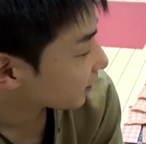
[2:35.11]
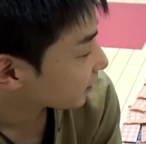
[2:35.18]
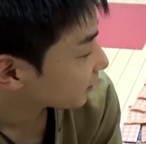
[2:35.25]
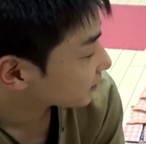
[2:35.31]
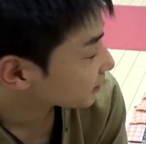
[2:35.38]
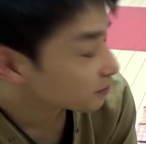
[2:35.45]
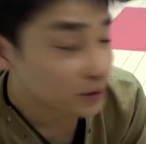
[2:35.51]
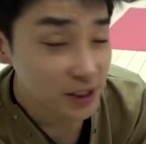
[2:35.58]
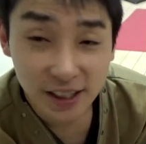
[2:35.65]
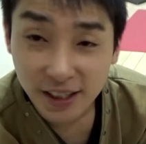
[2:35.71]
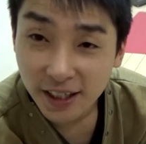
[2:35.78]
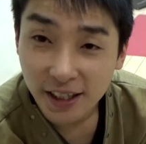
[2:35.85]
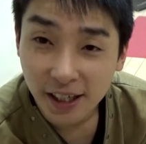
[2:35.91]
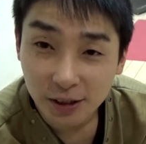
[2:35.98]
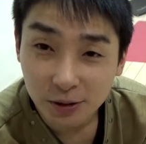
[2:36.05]
えー、全部でね
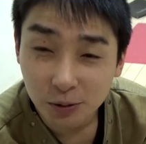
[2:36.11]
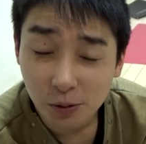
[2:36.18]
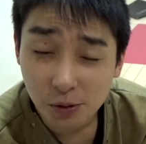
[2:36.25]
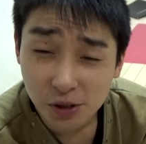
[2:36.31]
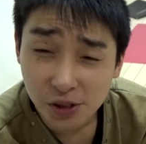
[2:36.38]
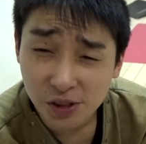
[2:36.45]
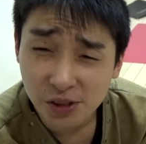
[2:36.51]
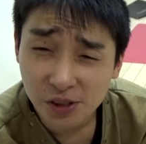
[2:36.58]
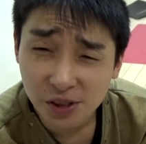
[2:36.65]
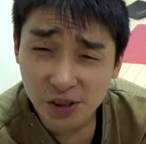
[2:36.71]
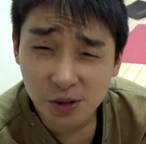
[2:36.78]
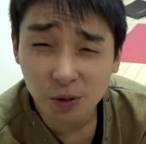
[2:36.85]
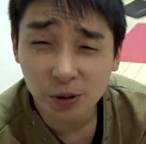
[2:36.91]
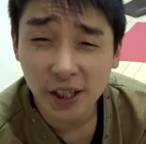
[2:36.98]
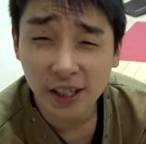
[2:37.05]
ひゃくごじゅうきゅ
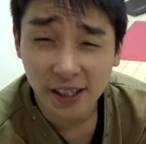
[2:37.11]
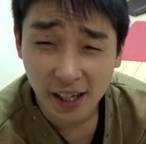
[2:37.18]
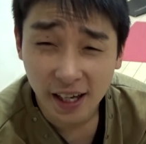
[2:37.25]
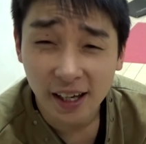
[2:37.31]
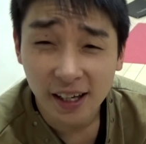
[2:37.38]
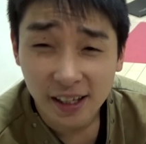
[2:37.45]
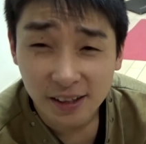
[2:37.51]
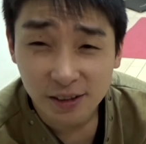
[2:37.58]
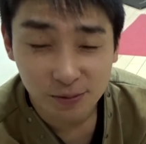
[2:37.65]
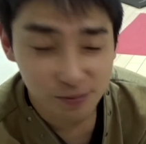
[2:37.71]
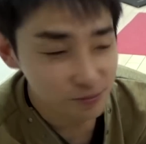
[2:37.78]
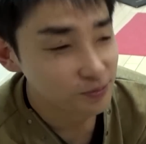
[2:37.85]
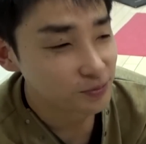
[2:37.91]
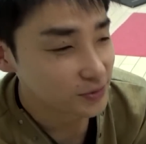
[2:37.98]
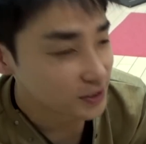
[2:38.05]
うこだっけ、
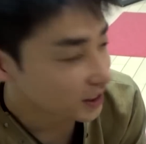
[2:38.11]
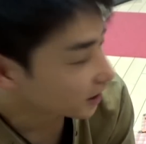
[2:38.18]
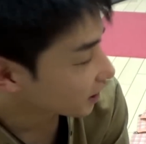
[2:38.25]
うん、なん